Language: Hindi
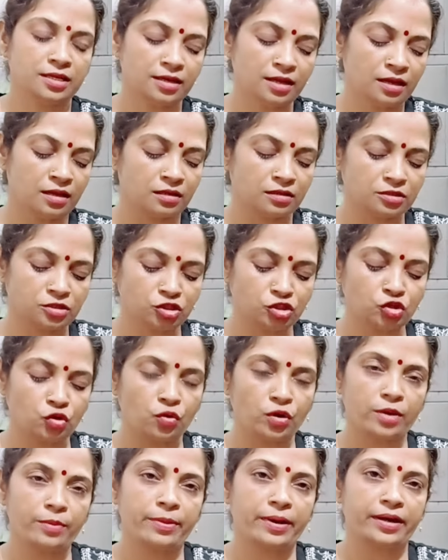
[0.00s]
है ना
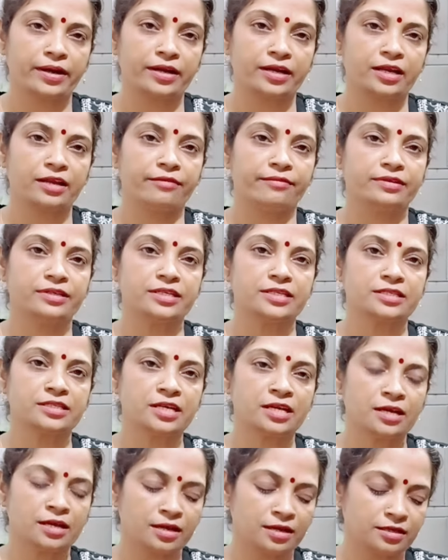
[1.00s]
चौड़े बॉर्डर की वजह
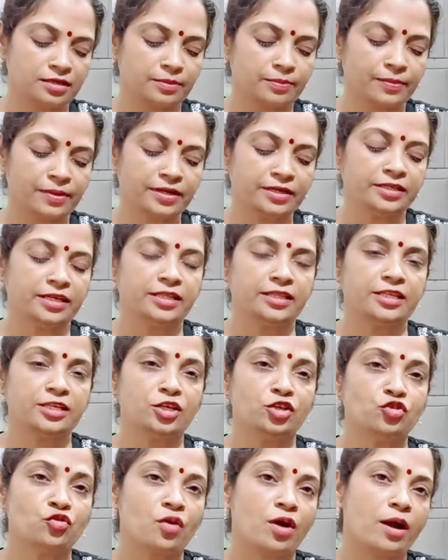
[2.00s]
से जब कट जाती है
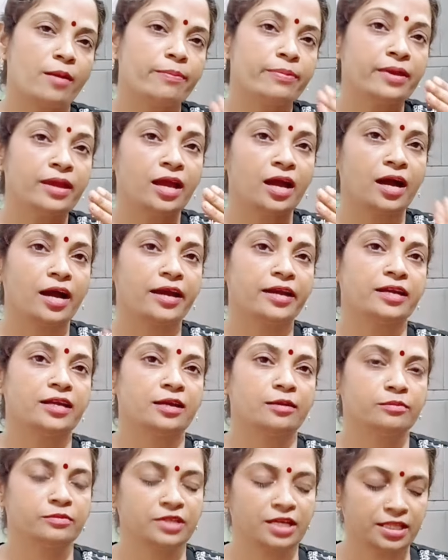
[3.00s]
ना तो आपकी हाइट
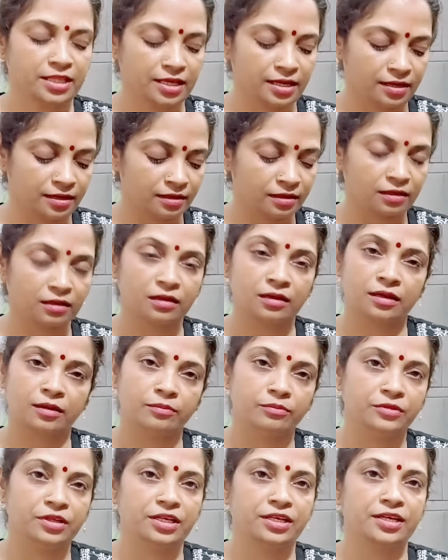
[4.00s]
कम ज़्यादा
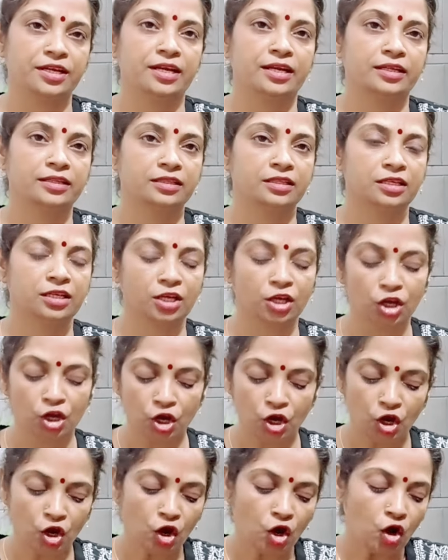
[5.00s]
कम दिखने लगती है
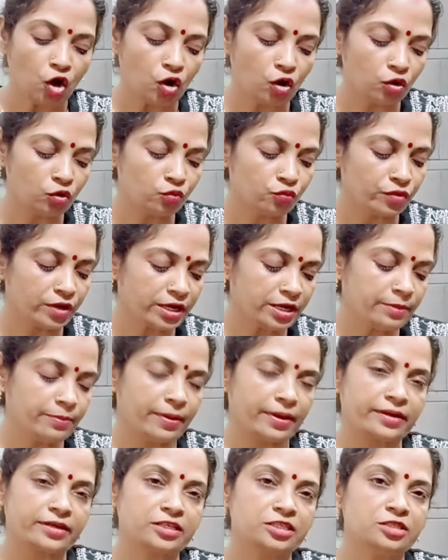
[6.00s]
और वही
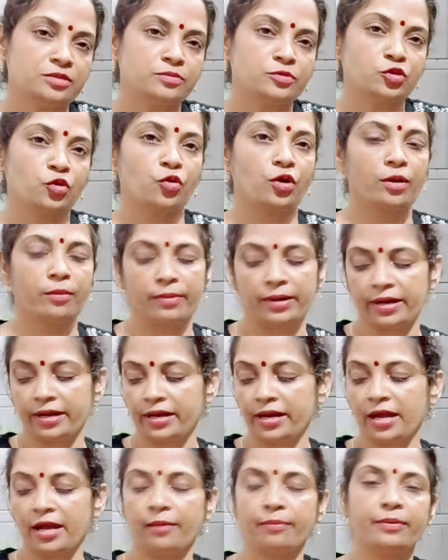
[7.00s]
बॉर्डर जब चौड़ा
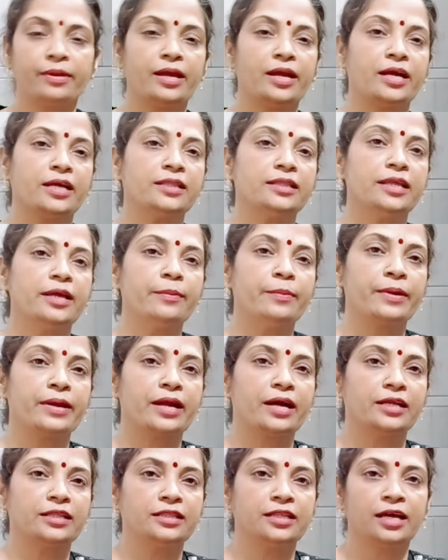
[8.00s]
बॉर्डर आपके कंधे पर
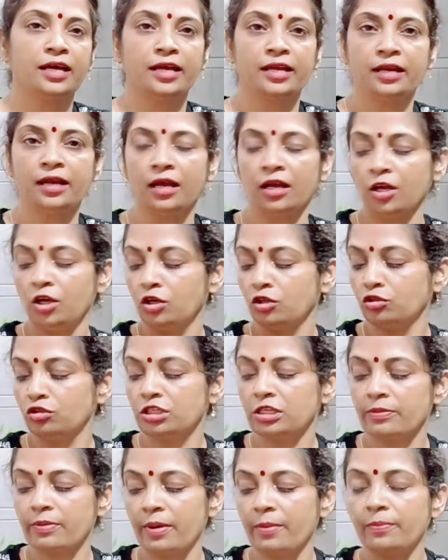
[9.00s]
आता है ना तो
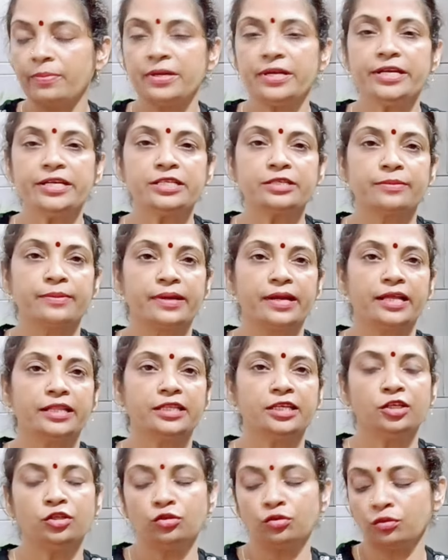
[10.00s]
जब हम प्लेट्स
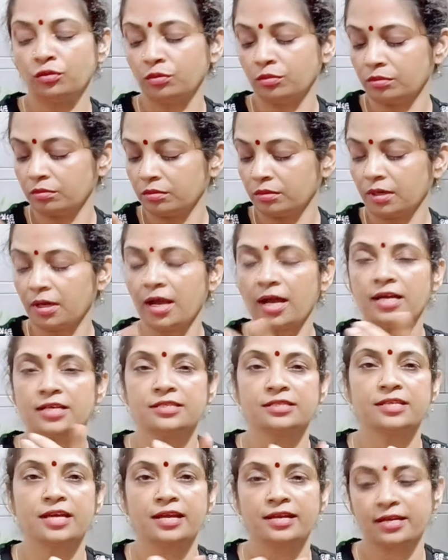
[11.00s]
बनाते हैं तो
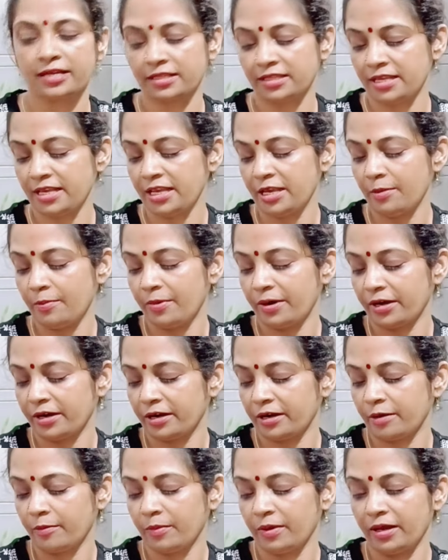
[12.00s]
खास ध्यान रखते हैं कि
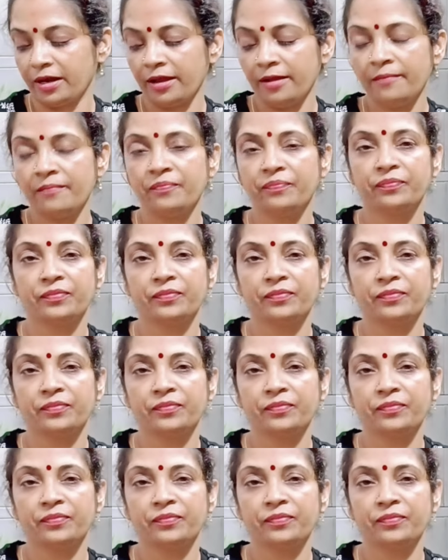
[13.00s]
बॉर्डर हमारा